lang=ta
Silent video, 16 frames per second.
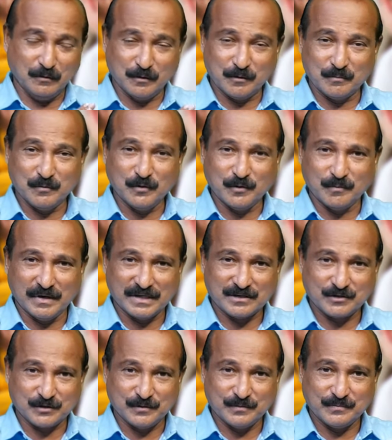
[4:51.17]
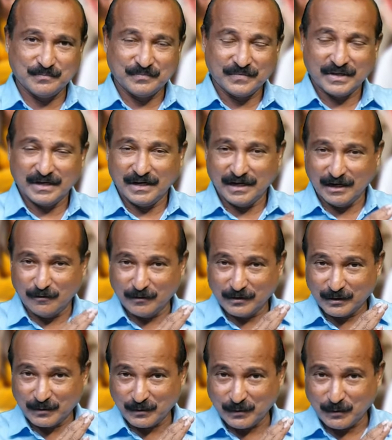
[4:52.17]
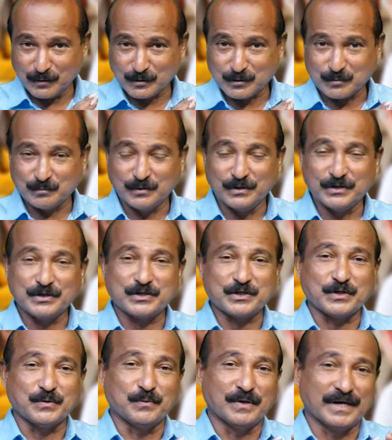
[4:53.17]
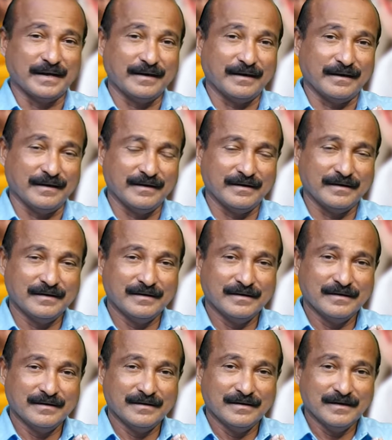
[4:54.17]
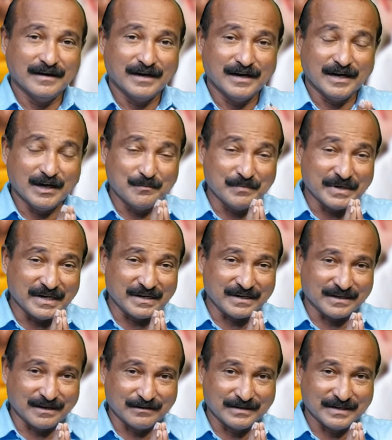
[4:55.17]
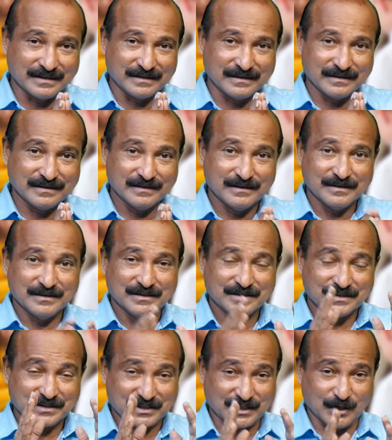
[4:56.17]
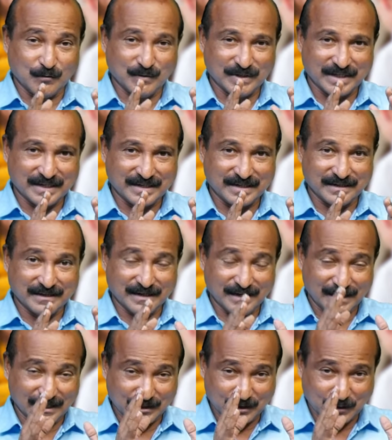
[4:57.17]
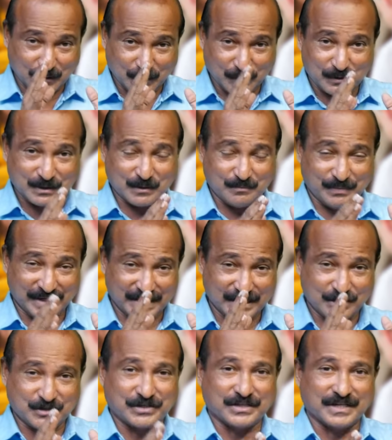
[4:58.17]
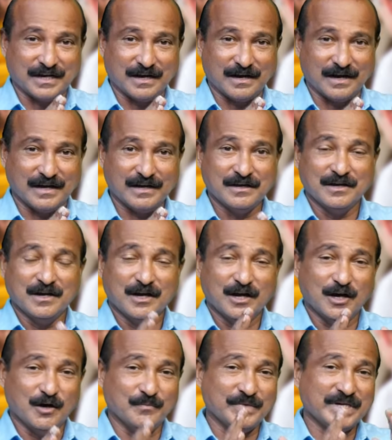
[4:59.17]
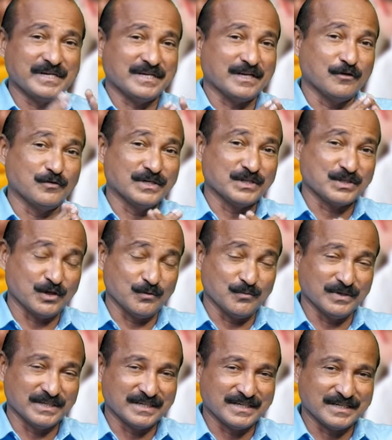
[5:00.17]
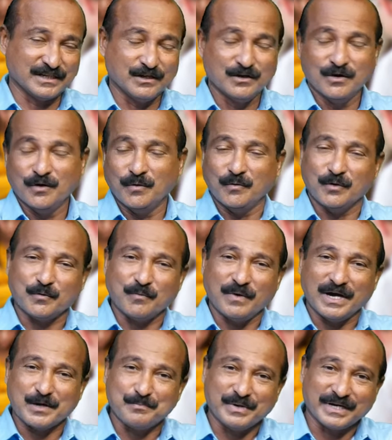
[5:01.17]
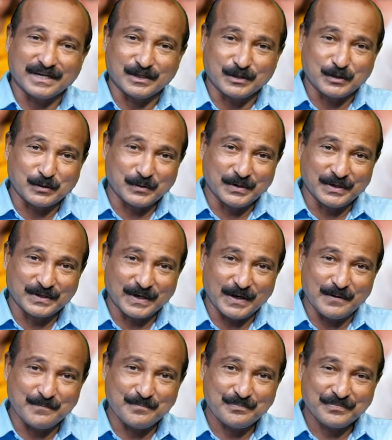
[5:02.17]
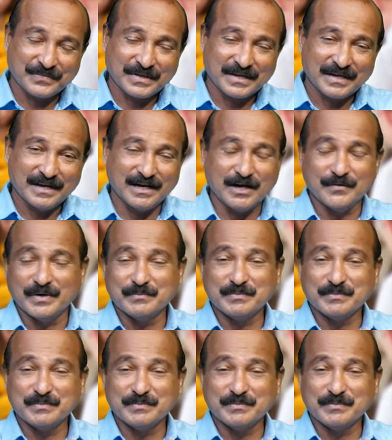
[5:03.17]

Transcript: ஒரு மூணு மாதம் அவன் கோர்ஸ் முடிஞ்ச உடனே அமெரிக்காவுக்கு செல்வதற்கு அந்த கோர்ஸை படித்ததுனால அமெரிக்காவுக்கு செல்வதற்கு ஒரு வாய்ப்பை கற்றுக் கொடுத்தா அவன்